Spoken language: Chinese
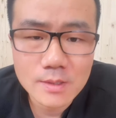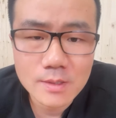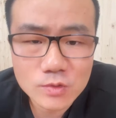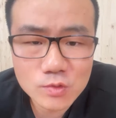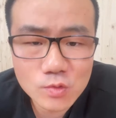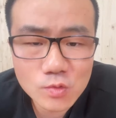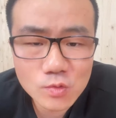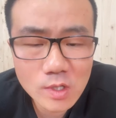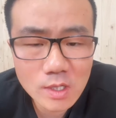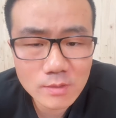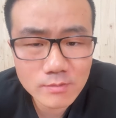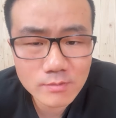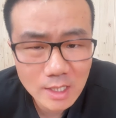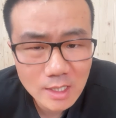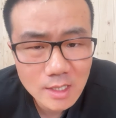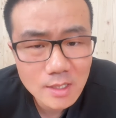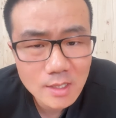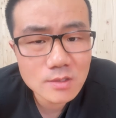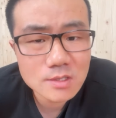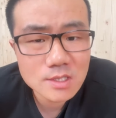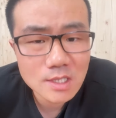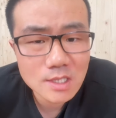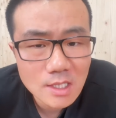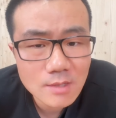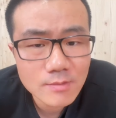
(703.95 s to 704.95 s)
如果没
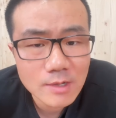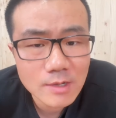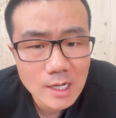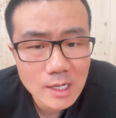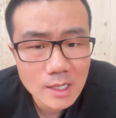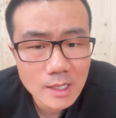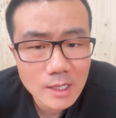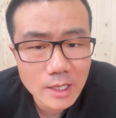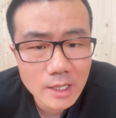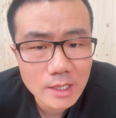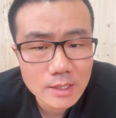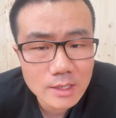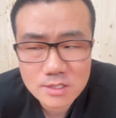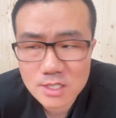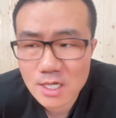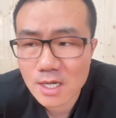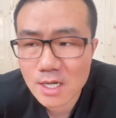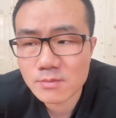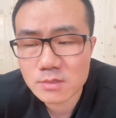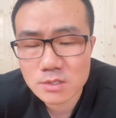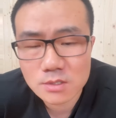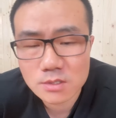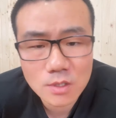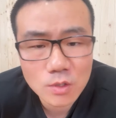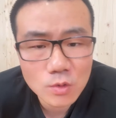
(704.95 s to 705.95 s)
有这一码呢？詹
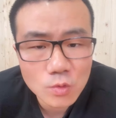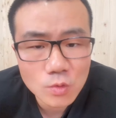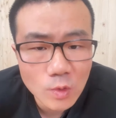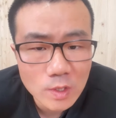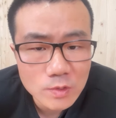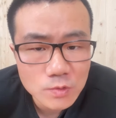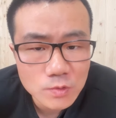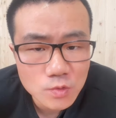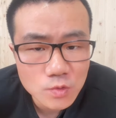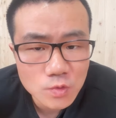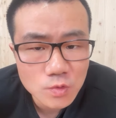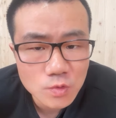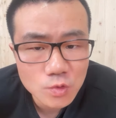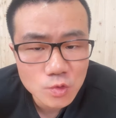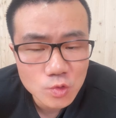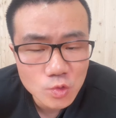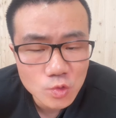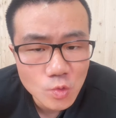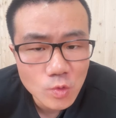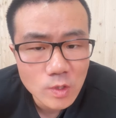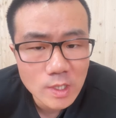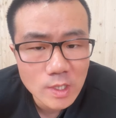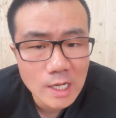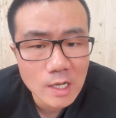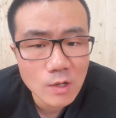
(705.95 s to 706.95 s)
姆斯的冠军
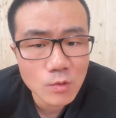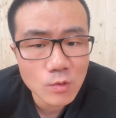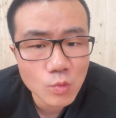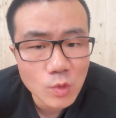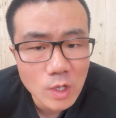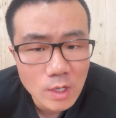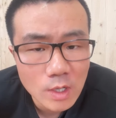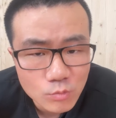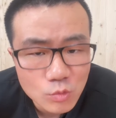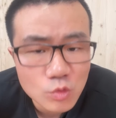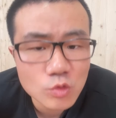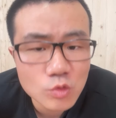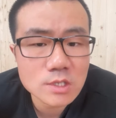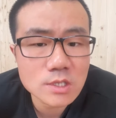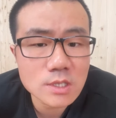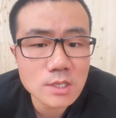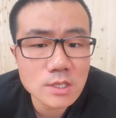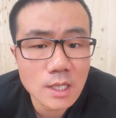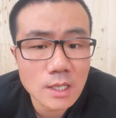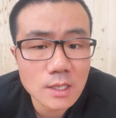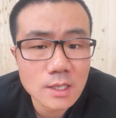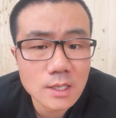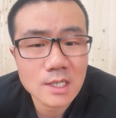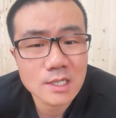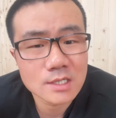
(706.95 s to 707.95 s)
数量，我目
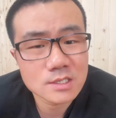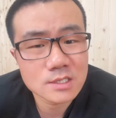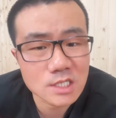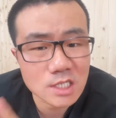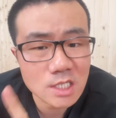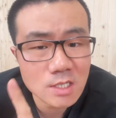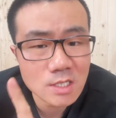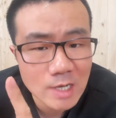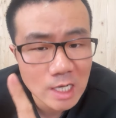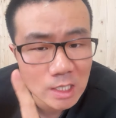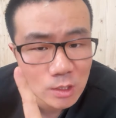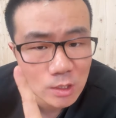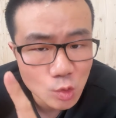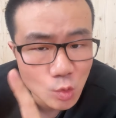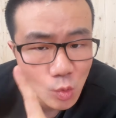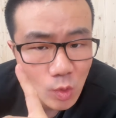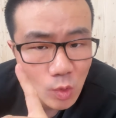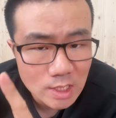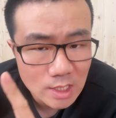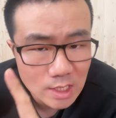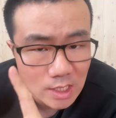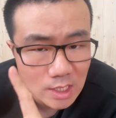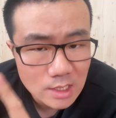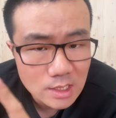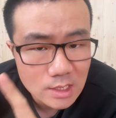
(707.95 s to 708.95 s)
测起码多
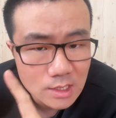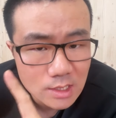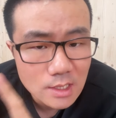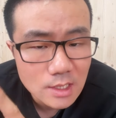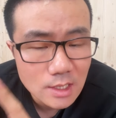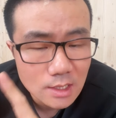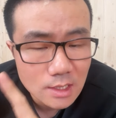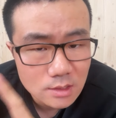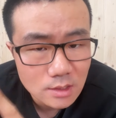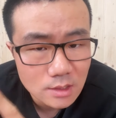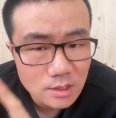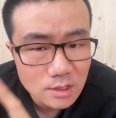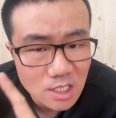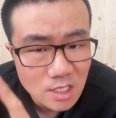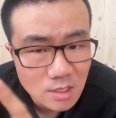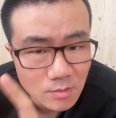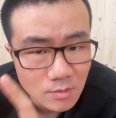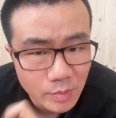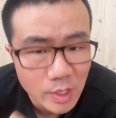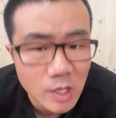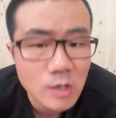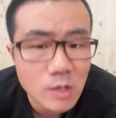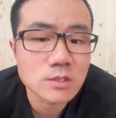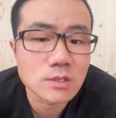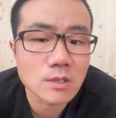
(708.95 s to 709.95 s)
一个，是挺
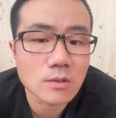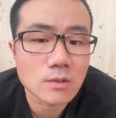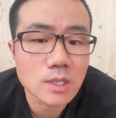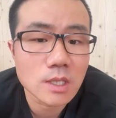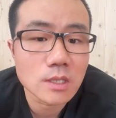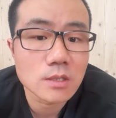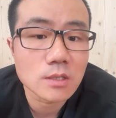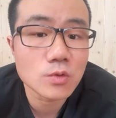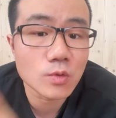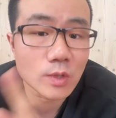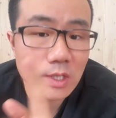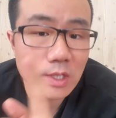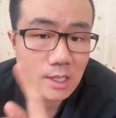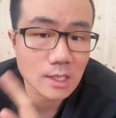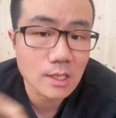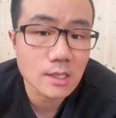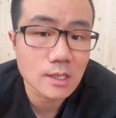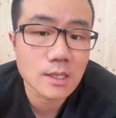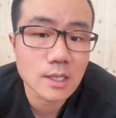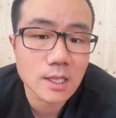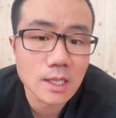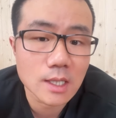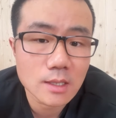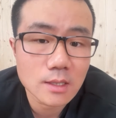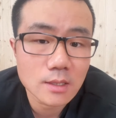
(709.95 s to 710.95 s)
保守的，多一
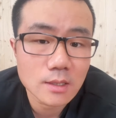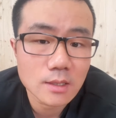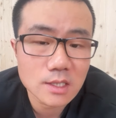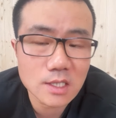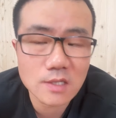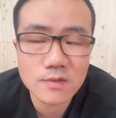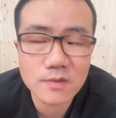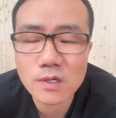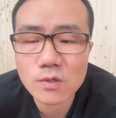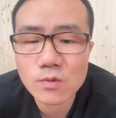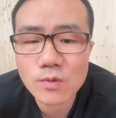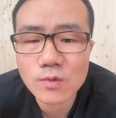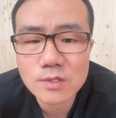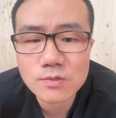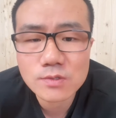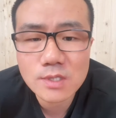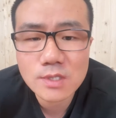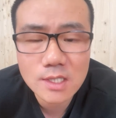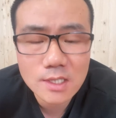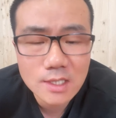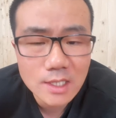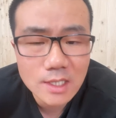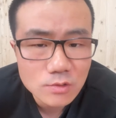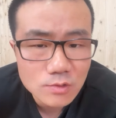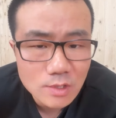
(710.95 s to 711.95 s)
个呀。因为冠军
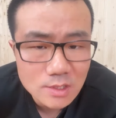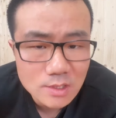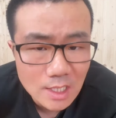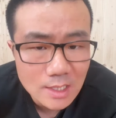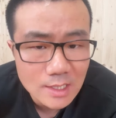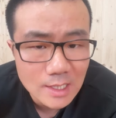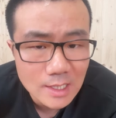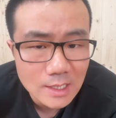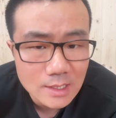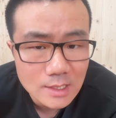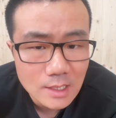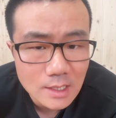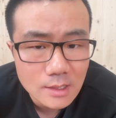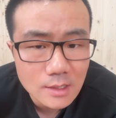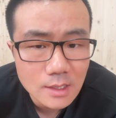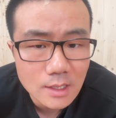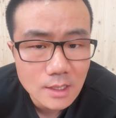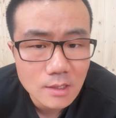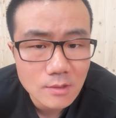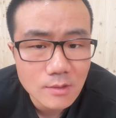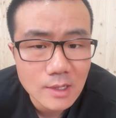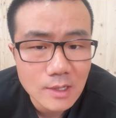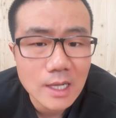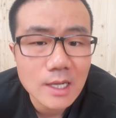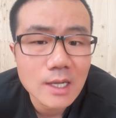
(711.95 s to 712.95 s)
一旦说再拿一个
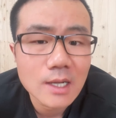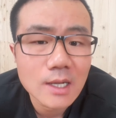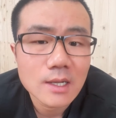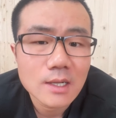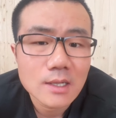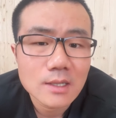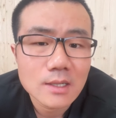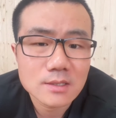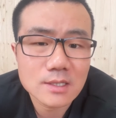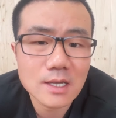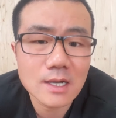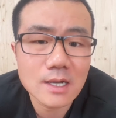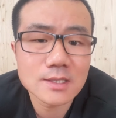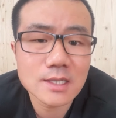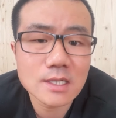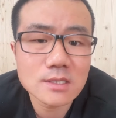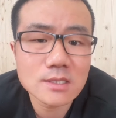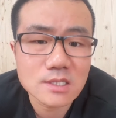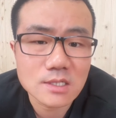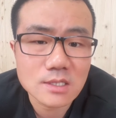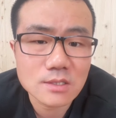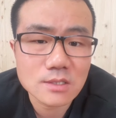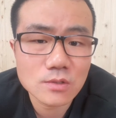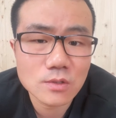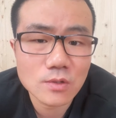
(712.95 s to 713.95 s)
的话，当年
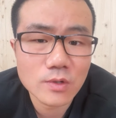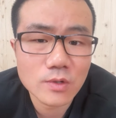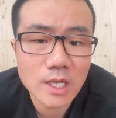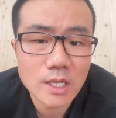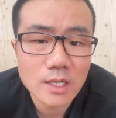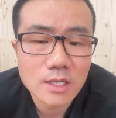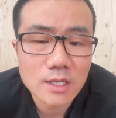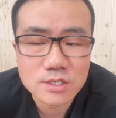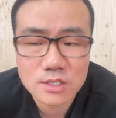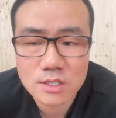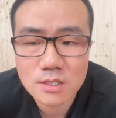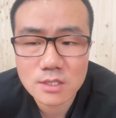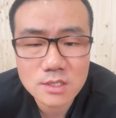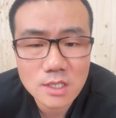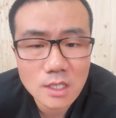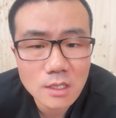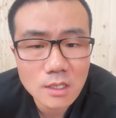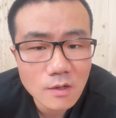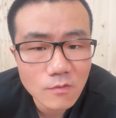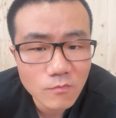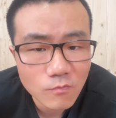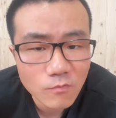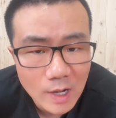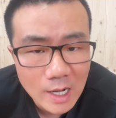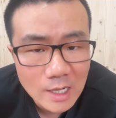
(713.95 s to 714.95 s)
骑士队形成
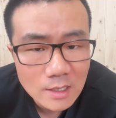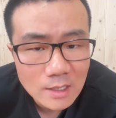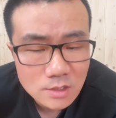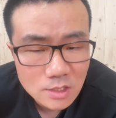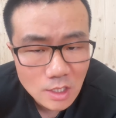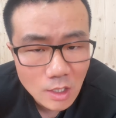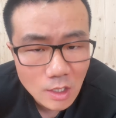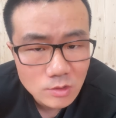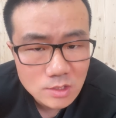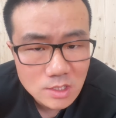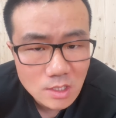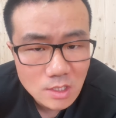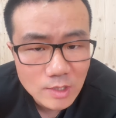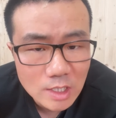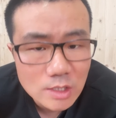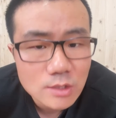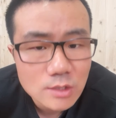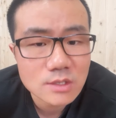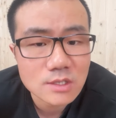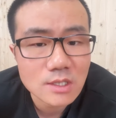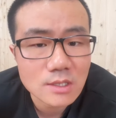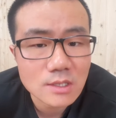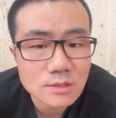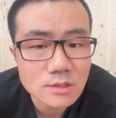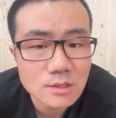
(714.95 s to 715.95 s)
了王朝级别的
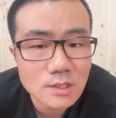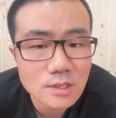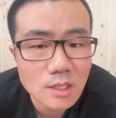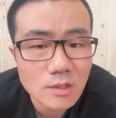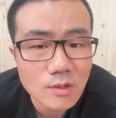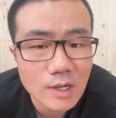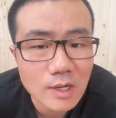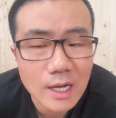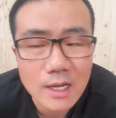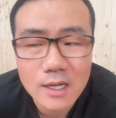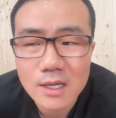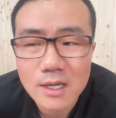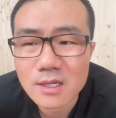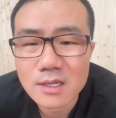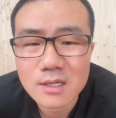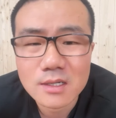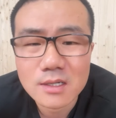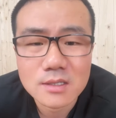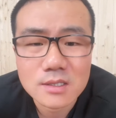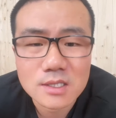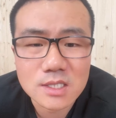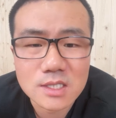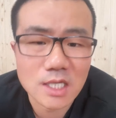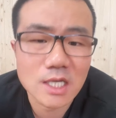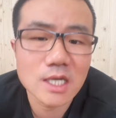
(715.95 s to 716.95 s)
声势的话，
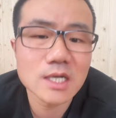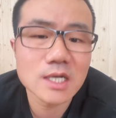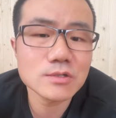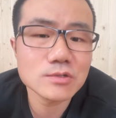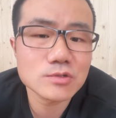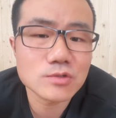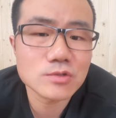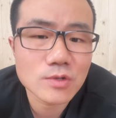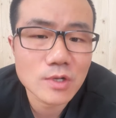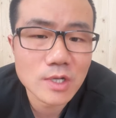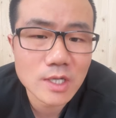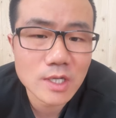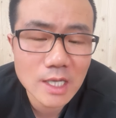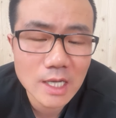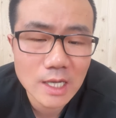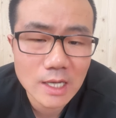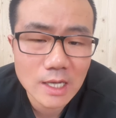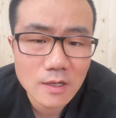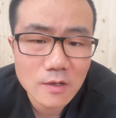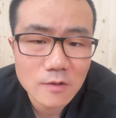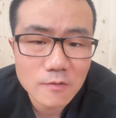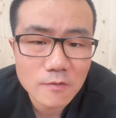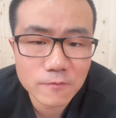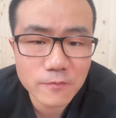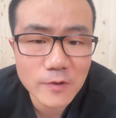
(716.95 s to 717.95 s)
也许
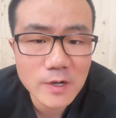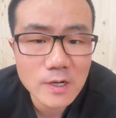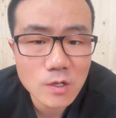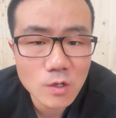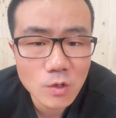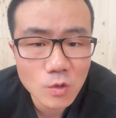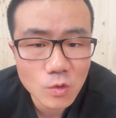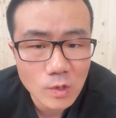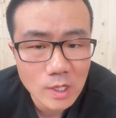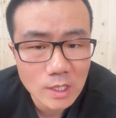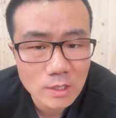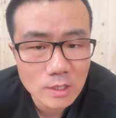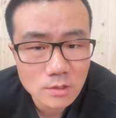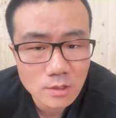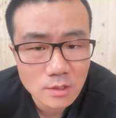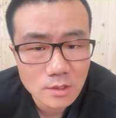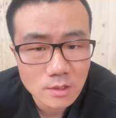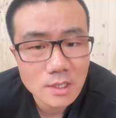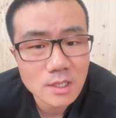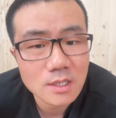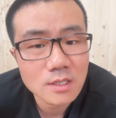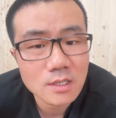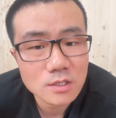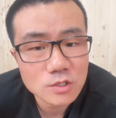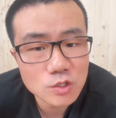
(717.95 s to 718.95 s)
呢，凤凰
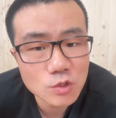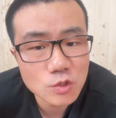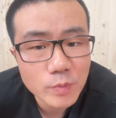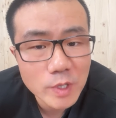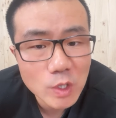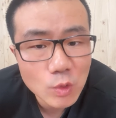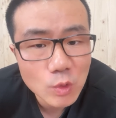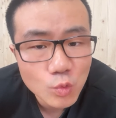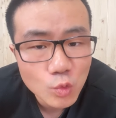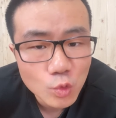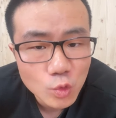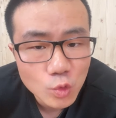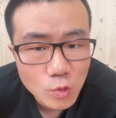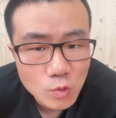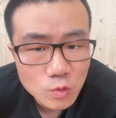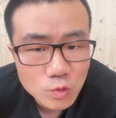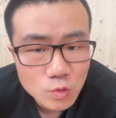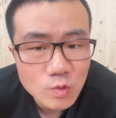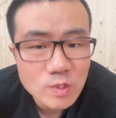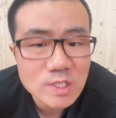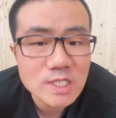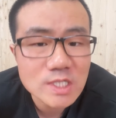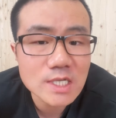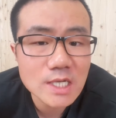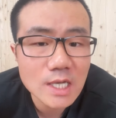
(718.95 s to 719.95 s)
就被梧桐
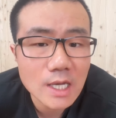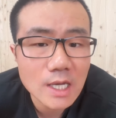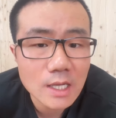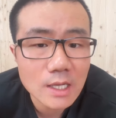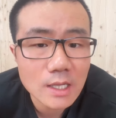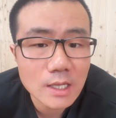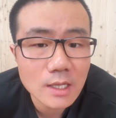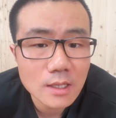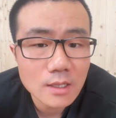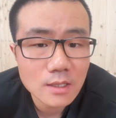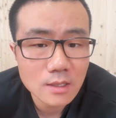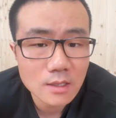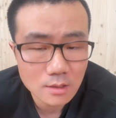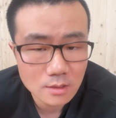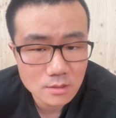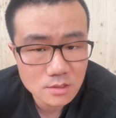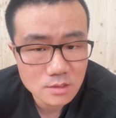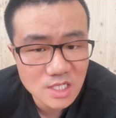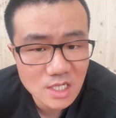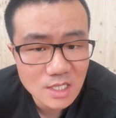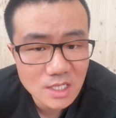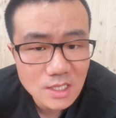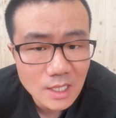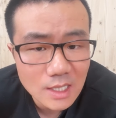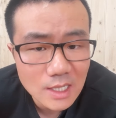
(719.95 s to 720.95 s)
树吸引，
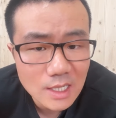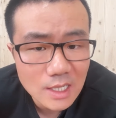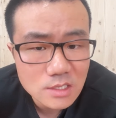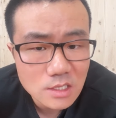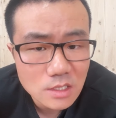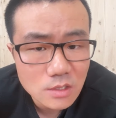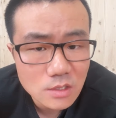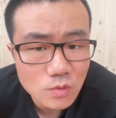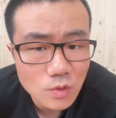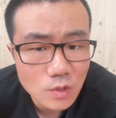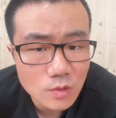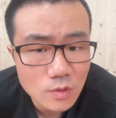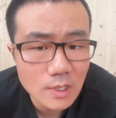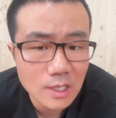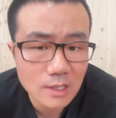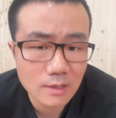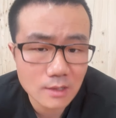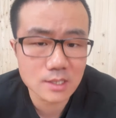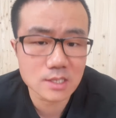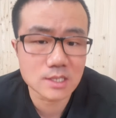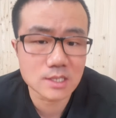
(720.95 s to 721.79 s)
接下来骑士队越来越